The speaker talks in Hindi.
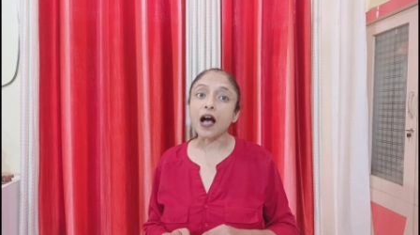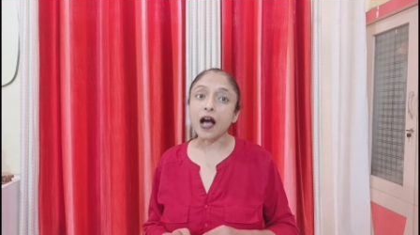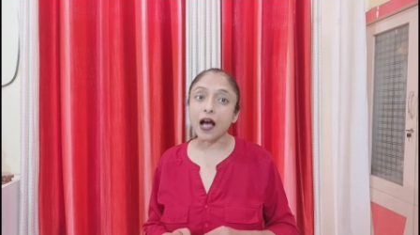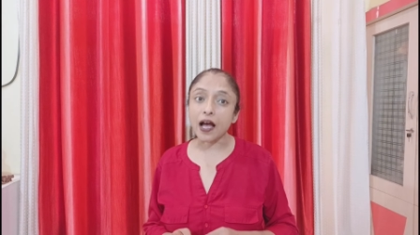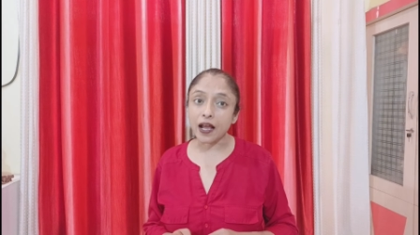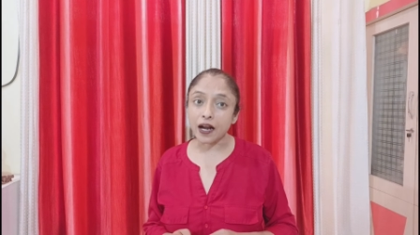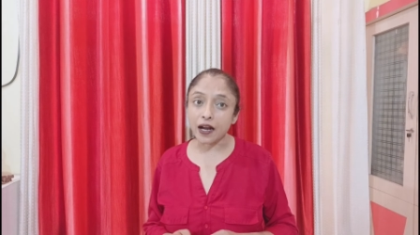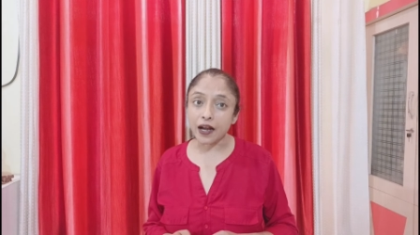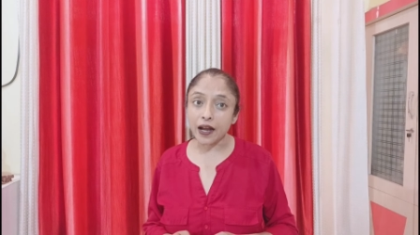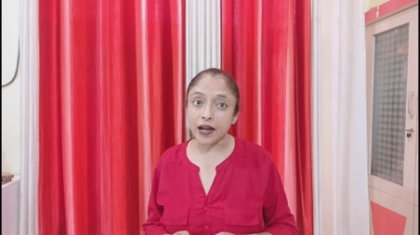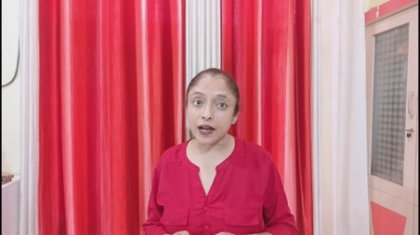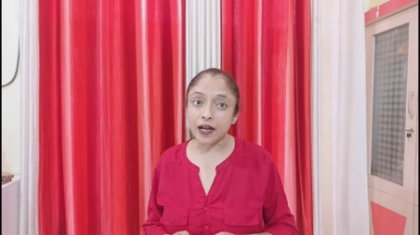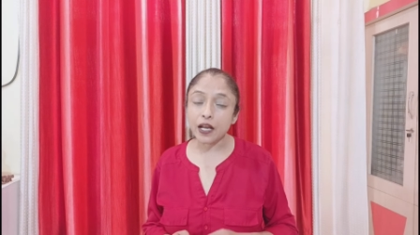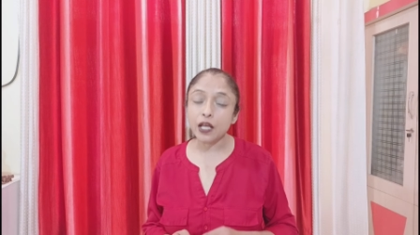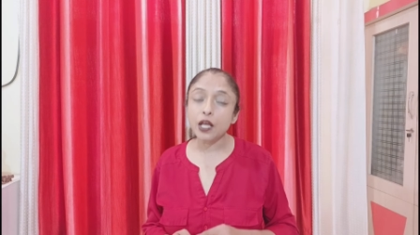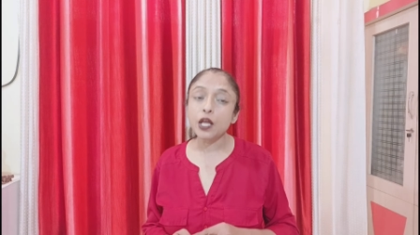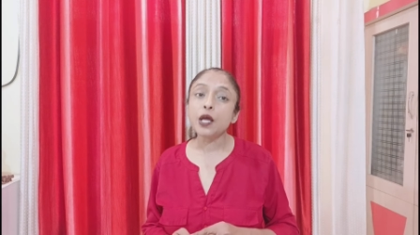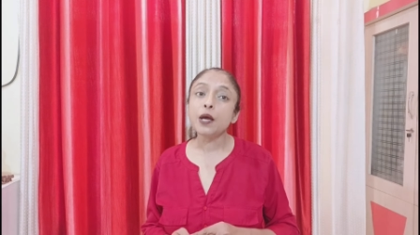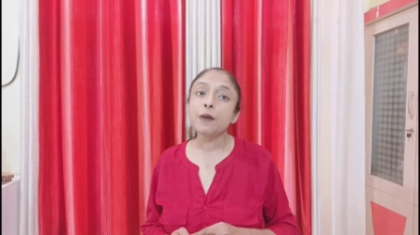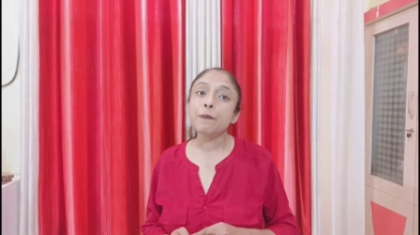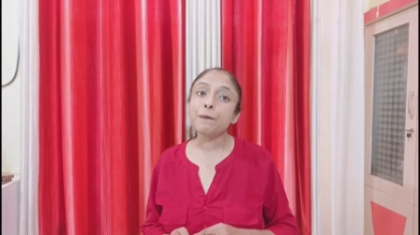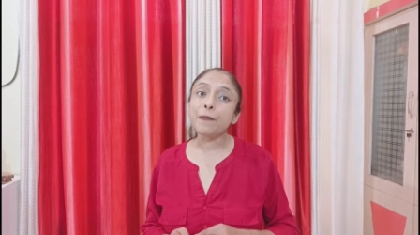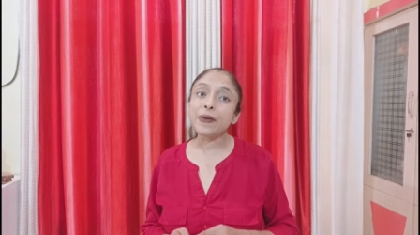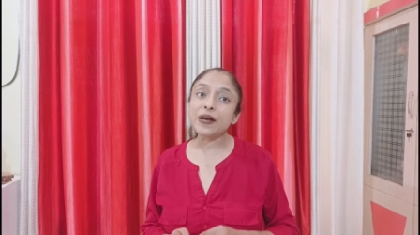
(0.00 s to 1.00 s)
आयरलैंड
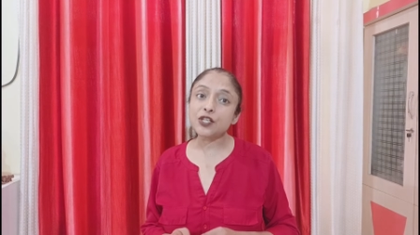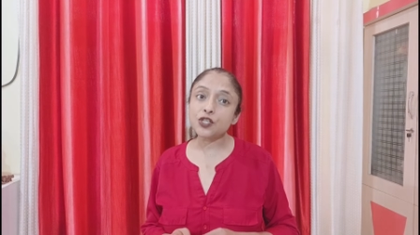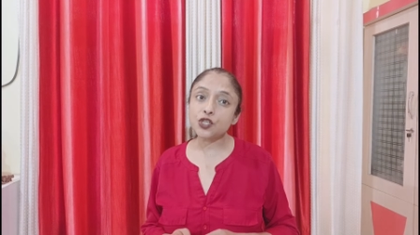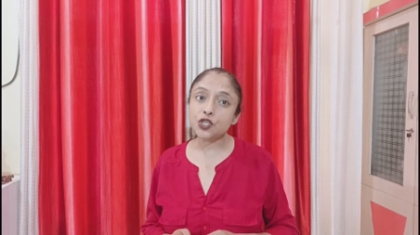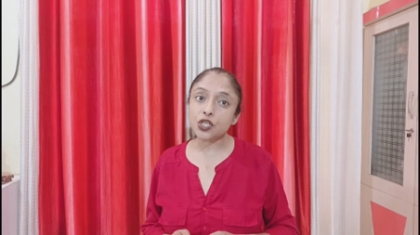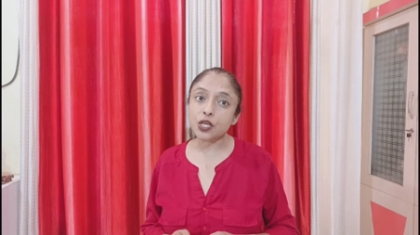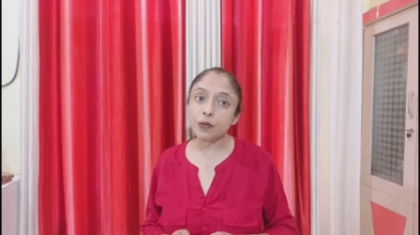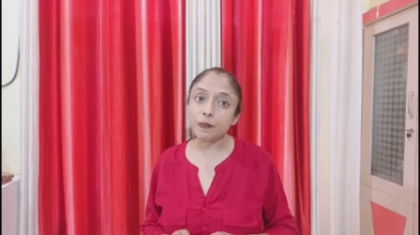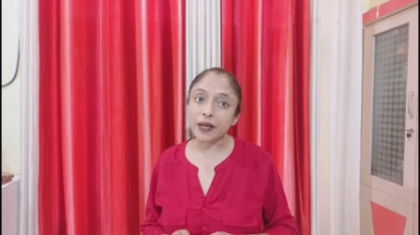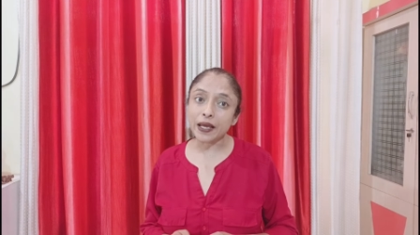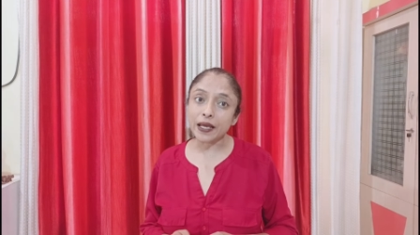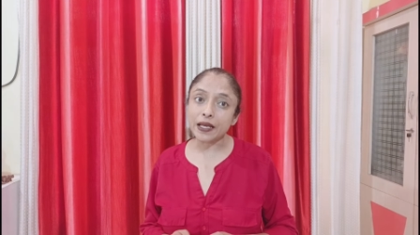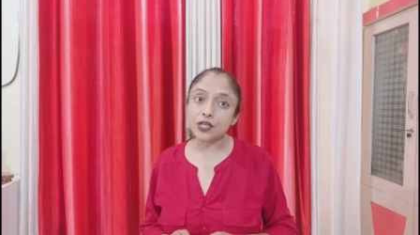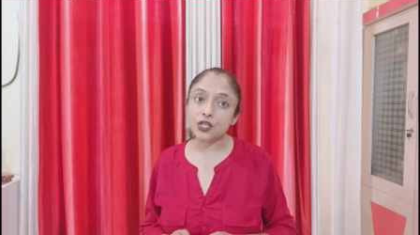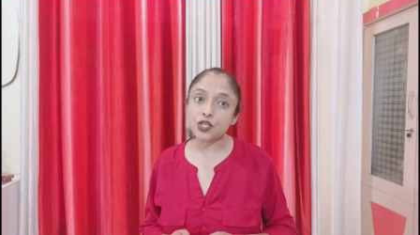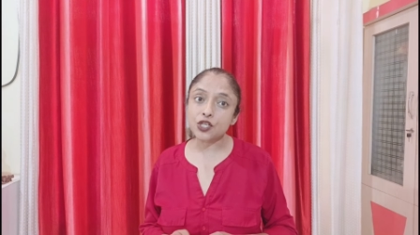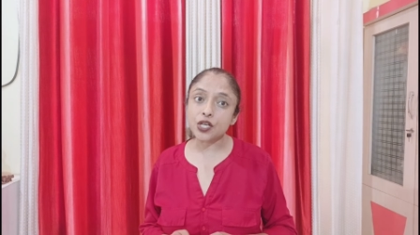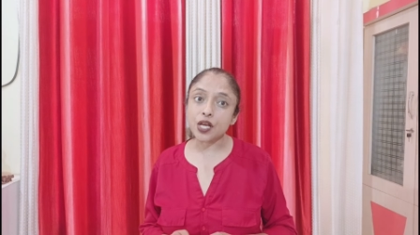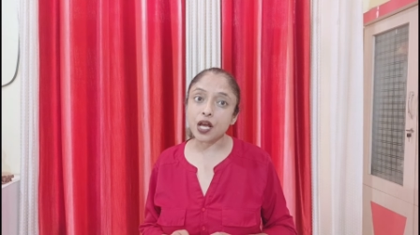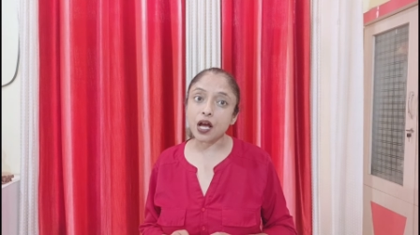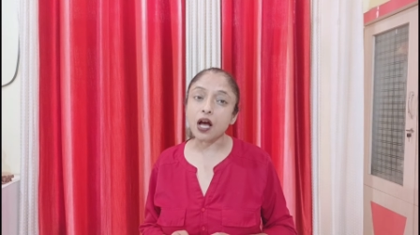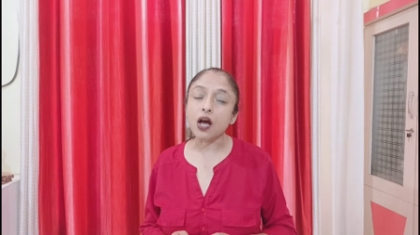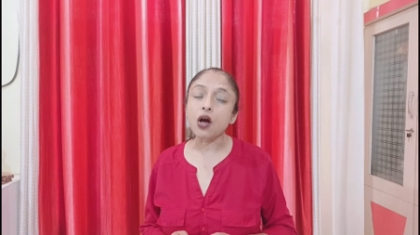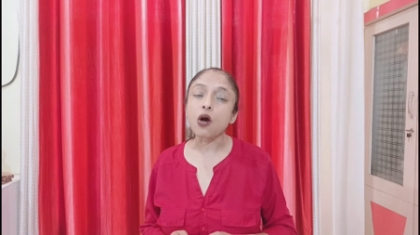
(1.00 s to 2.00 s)
पश्चिम
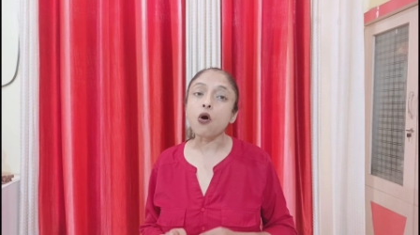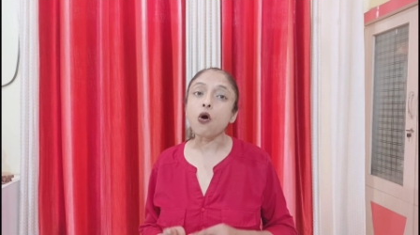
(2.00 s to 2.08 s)
एशिया